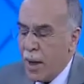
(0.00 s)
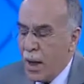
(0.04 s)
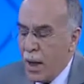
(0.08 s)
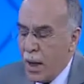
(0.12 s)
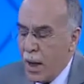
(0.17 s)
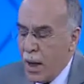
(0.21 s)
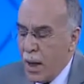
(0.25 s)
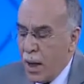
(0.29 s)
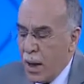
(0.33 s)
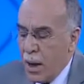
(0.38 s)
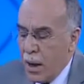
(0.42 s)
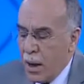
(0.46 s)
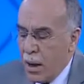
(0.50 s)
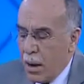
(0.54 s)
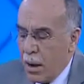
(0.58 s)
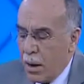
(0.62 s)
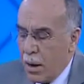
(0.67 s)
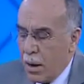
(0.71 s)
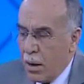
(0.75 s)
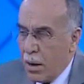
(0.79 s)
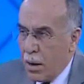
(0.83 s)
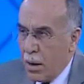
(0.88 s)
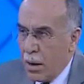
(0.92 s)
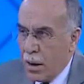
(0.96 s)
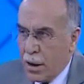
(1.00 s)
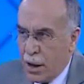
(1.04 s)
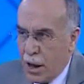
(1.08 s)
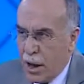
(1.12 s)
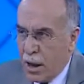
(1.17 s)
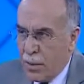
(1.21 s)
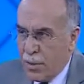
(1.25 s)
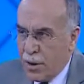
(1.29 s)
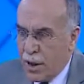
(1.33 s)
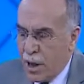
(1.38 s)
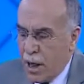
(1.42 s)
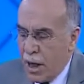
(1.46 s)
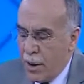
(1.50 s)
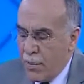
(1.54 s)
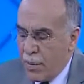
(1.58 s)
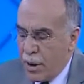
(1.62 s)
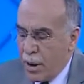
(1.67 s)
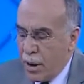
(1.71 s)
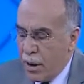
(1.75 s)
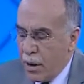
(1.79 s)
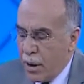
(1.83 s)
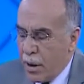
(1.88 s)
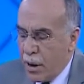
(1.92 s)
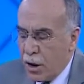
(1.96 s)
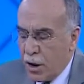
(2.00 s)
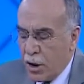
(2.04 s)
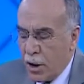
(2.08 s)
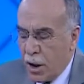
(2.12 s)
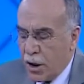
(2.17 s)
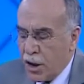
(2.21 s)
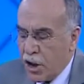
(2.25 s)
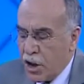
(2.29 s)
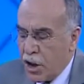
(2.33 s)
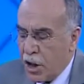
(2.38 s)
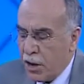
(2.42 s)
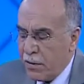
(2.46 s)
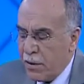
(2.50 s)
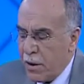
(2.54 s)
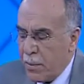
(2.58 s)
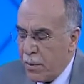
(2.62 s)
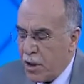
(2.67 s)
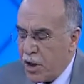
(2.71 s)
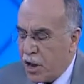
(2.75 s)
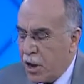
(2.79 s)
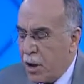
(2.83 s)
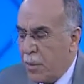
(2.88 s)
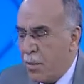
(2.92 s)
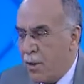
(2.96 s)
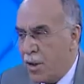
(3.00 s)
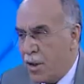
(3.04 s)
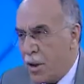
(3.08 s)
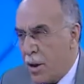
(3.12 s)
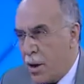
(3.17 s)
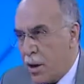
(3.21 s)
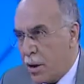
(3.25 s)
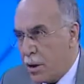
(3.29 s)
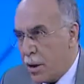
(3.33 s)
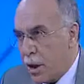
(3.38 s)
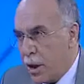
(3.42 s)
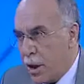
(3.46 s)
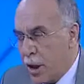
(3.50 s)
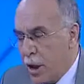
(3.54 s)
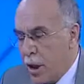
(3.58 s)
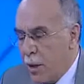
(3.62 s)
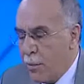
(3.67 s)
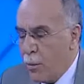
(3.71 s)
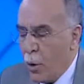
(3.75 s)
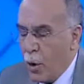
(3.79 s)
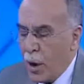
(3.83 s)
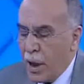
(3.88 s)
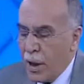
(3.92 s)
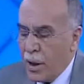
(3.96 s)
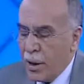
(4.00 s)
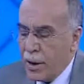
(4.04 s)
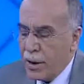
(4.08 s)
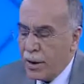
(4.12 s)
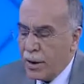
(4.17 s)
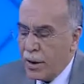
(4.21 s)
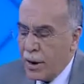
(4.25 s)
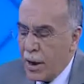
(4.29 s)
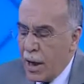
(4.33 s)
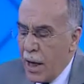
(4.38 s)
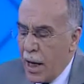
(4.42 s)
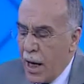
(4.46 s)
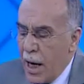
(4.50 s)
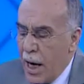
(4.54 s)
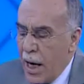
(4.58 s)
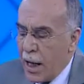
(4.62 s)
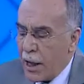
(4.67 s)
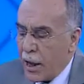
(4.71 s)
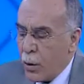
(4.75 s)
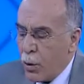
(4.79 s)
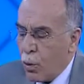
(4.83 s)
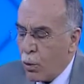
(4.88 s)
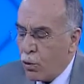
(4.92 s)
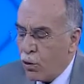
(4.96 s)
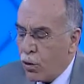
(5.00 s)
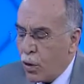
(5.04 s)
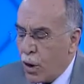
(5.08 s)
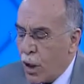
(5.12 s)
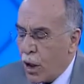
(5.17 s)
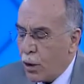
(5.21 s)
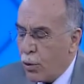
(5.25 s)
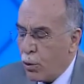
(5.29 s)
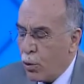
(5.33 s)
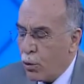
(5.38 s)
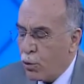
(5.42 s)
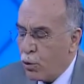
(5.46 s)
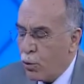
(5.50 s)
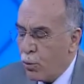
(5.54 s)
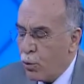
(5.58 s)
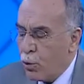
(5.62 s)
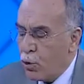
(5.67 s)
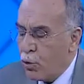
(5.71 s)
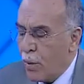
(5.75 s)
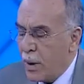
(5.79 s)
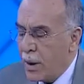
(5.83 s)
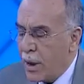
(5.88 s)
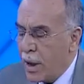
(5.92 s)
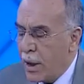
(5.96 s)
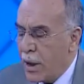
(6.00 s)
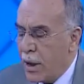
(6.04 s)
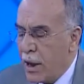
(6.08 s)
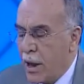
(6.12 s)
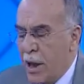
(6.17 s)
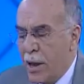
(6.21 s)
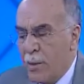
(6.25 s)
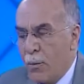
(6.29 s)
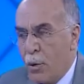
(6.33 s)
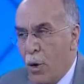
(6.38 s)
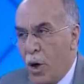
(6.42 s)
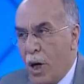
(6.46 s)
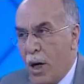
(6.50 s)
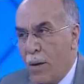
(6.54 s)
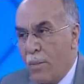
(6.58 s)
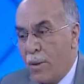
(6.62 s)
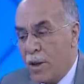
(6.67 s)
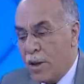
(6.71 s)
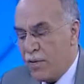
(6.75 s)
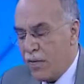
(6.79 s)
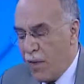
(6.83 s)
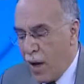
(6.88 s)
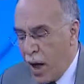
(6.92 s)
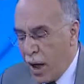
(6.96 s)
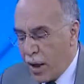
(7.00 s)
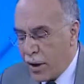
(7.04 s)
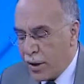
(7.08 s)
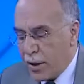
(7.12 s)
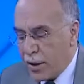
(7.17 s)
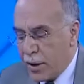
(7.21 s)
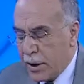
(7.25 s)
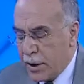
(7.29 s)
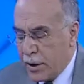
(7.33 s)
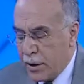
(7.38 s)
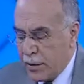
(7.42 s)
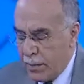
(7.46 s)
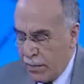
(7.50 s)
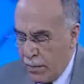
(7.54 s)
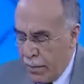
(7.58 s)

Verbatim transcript: Dinimizin emri yani. Dinimizin ilim emri. Öğrenmek. İşte hadis-i şerifte beşten mezara kadar ilim öğreniniz. Erkek olsun kadın olsun Müslümanların ilim öğrenmesi farzdır.